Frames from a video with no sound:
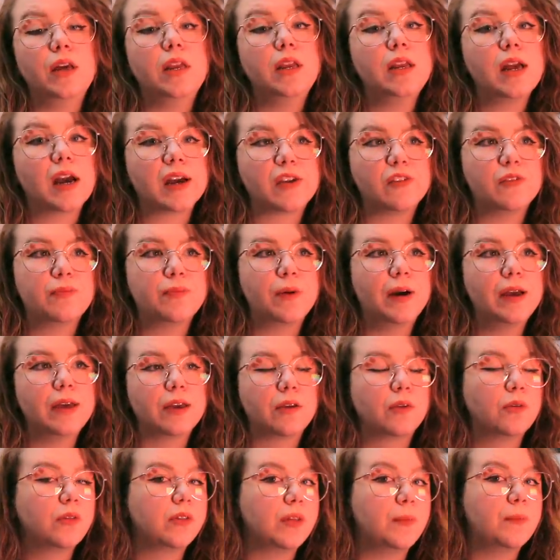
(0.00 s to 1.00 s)
il n'y arrive pas
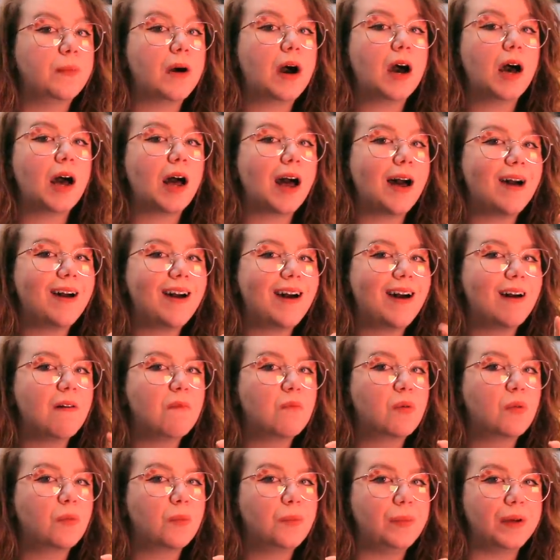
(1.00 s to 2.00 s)
et que c'est pas un
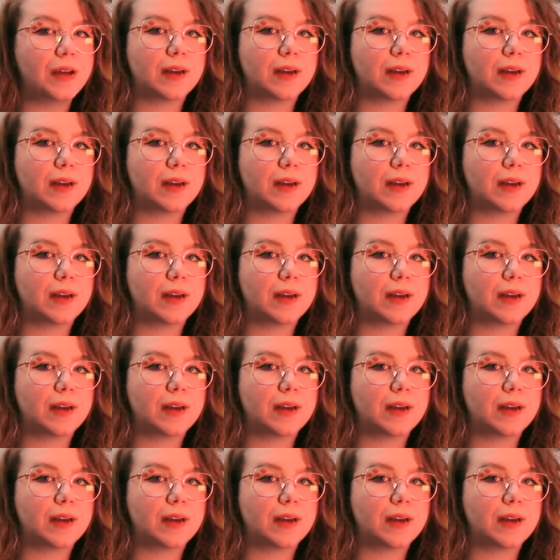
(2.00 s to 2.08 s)
bon